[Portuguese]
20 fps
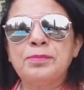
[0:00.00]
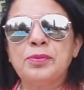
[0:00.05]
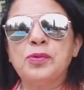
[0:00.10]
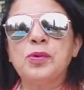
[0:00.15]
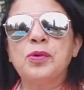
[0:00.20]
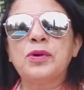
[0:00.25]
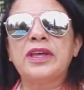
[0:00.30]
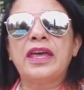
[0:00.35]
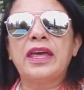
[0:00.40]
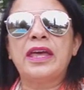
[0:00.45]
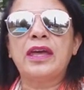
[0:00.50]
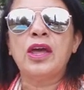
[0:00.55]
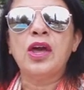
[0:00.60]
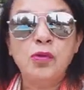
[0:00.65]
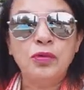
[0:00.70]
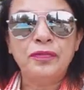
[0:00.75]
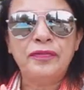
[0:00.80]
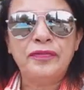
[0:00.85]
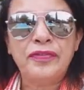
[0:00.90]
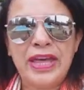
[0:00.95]
porque
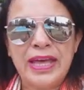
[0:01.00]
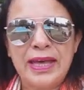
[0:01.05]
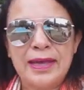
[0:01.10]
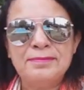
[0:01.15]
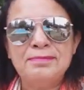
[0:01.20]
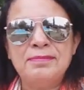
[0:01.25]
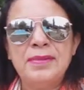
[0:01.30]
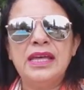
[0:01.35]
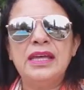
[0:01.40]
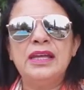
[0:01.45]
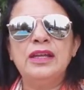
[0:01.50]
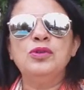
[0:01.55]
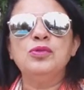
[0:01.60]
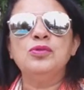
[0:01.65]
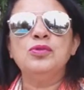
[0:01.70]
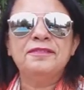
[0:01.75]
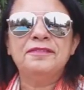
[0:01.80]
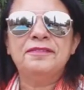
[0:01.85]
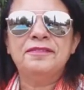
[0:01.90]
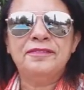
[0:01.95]
o
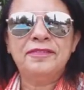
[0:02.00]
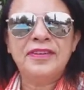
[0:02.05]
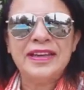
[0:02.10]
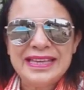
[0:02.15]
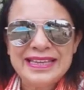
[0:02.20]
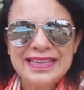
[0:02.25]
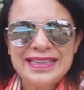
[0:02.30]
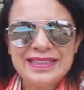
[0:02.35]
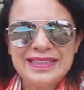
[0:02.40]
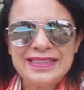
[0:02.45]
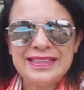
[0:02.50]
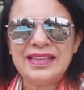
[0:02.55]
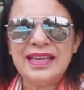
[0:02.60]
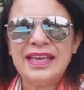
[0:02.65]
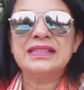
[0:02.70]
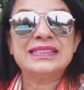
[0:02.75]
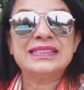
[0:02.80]
vermelho vem